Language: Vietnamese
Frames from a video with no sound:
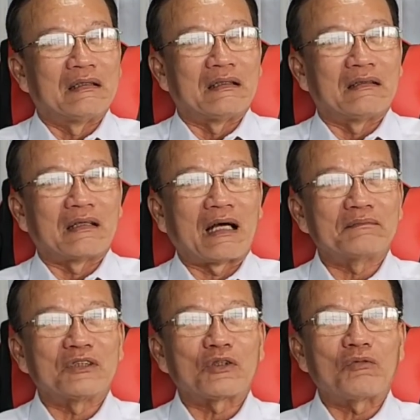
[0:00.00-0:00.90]
ờ,
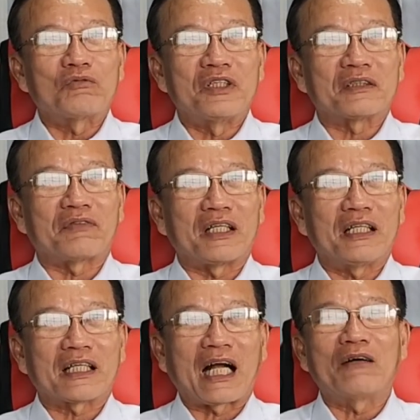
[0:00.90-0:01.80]
làm những công việc phải
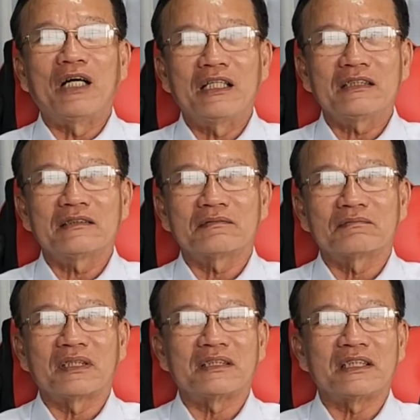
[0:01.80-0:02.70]
là cao hơn
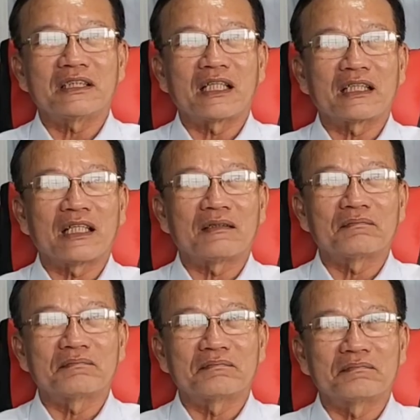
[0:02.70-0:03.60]
mình chỉ cần là
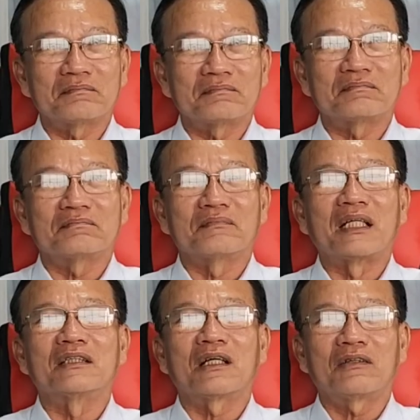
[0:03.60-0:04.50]

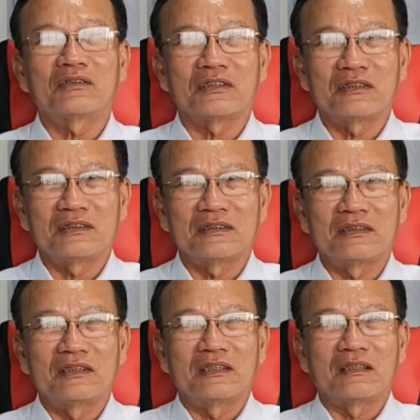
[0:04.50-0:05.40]
bình thôi
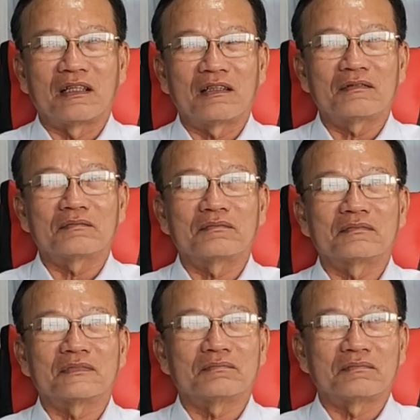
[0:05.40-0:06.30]
ờ, yeah. Dạ.
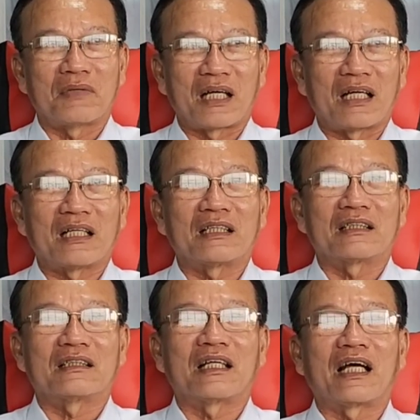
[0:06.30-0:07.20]
mà
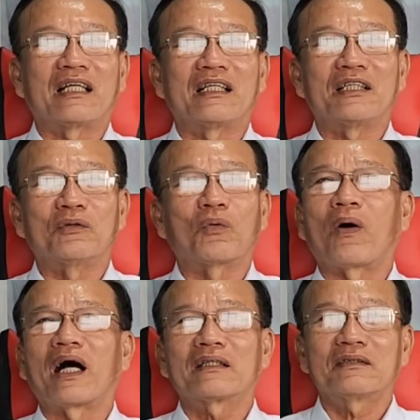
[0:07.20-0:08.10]
lại hiệu
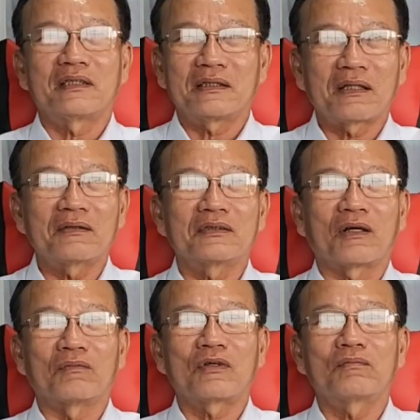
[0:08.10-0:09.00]
quả thôi thế thôi
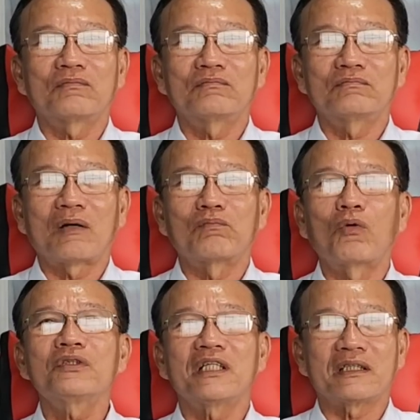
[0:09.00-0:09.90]
cũng không mong
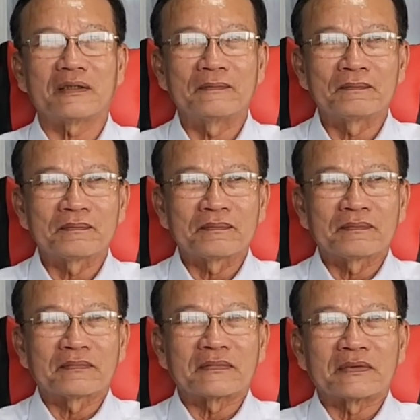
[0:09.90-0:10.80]
muốn gì yeah. Dạ.
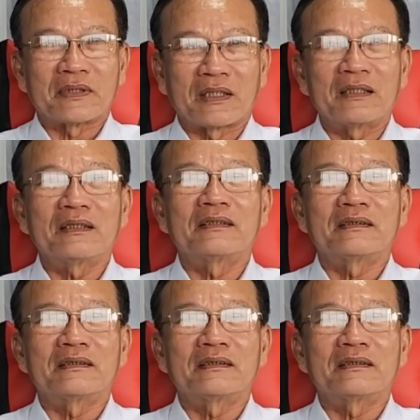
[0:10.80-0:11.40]
đó